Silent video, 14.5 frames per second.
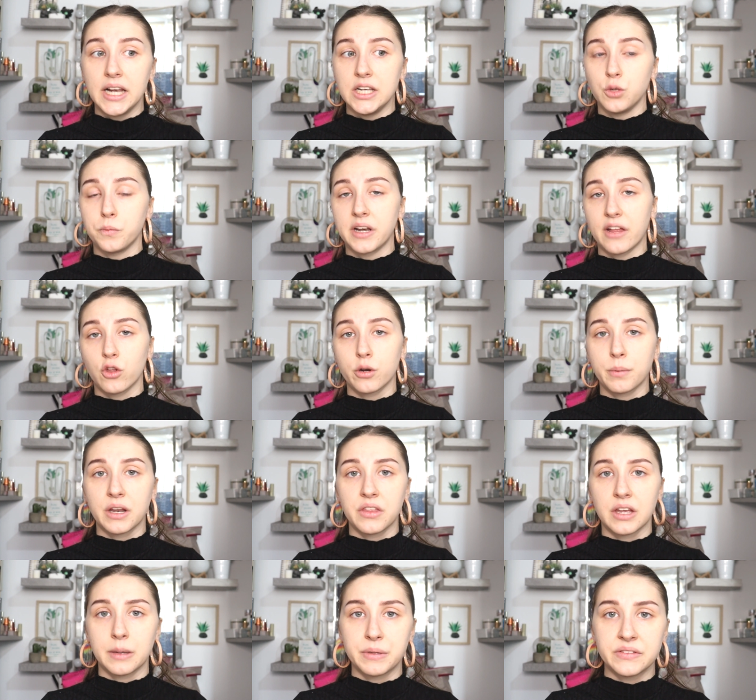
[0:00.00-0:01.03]
El iluminador
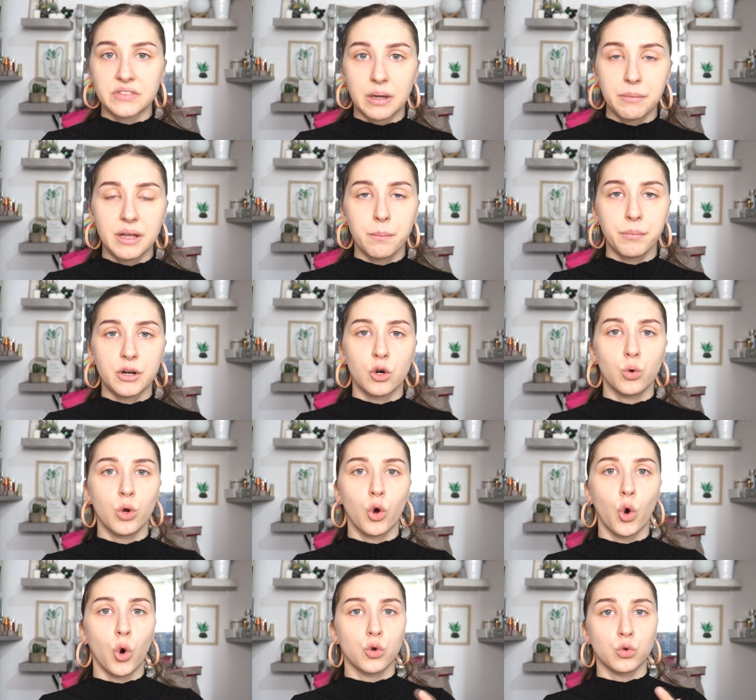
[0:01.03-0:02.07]
parece que pinta bien, pero
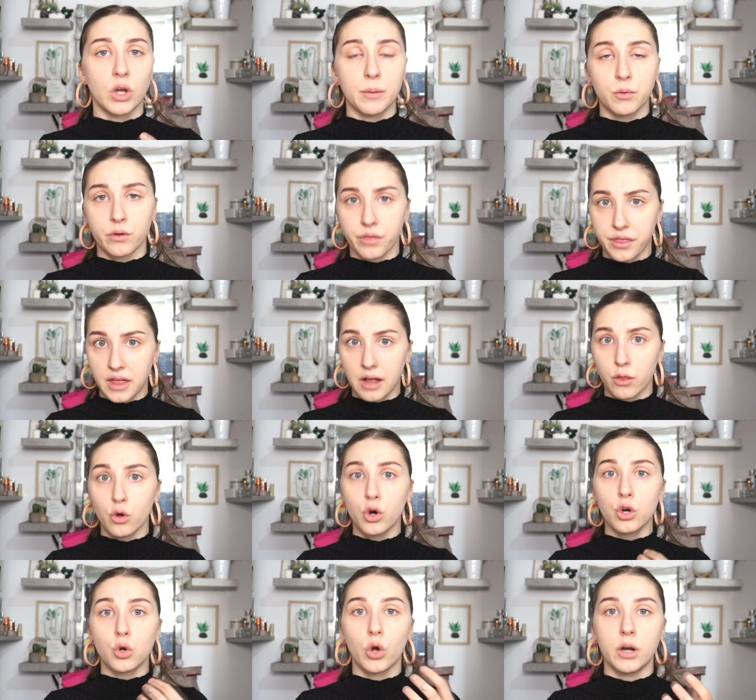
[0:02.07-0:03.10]
luego o no hay
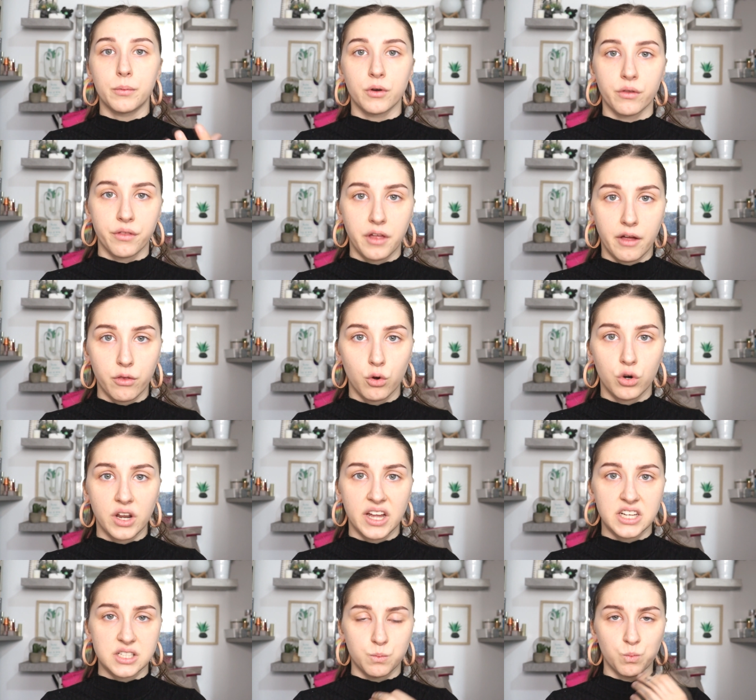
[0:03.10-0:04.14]
bronceador o el
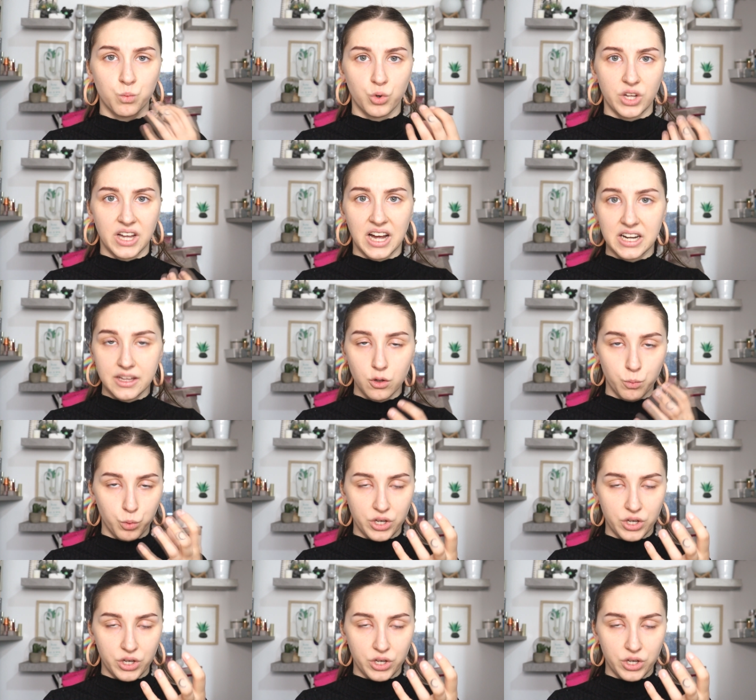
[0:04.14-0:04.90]
bronceador es muy cálido,